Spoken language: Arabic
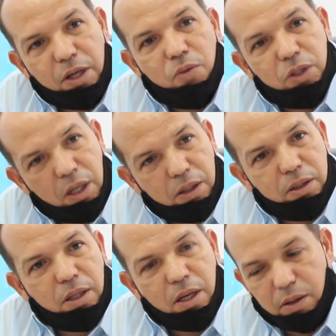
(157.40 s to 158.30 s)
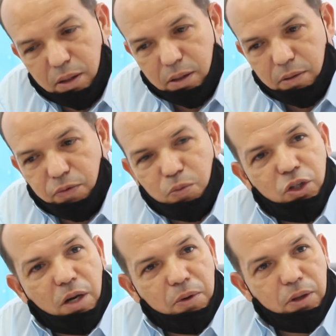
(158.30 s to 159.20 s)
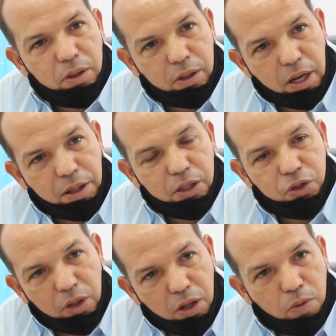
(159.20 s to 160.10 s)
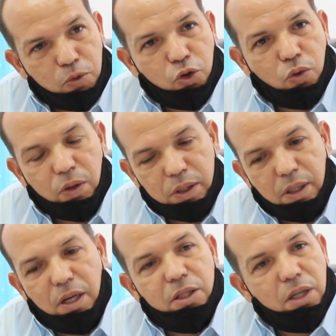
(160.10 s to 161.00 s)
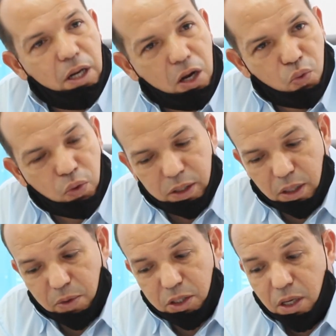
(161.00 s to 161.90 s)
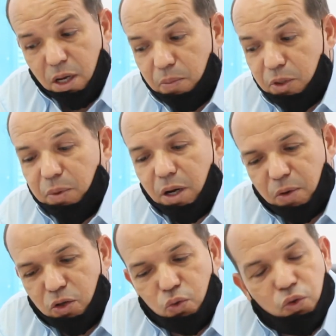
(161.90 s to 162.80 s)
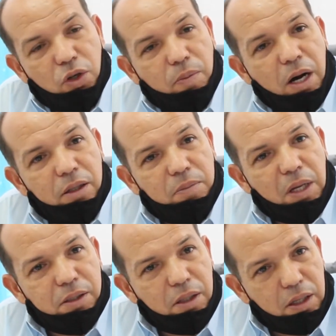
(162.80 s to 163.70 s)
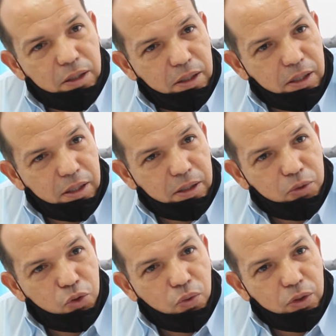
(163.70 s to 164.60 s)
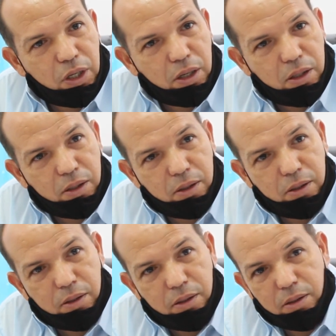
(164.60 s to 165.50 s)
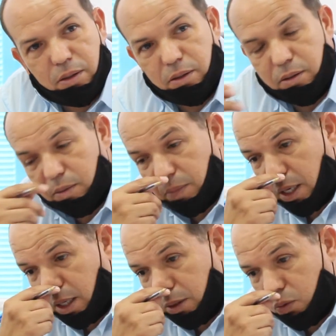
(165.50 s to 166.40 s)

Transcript: هذه وان شاء الله زاد في المستقبل ثلاثه جدد ثم باش يدخلوا الاستغلال ان شاء الله يعاونونا زاد برشا بالطبيعه ما ننسوش المحطه تاع الزرات اللي باش تكون ان شاء الله معناها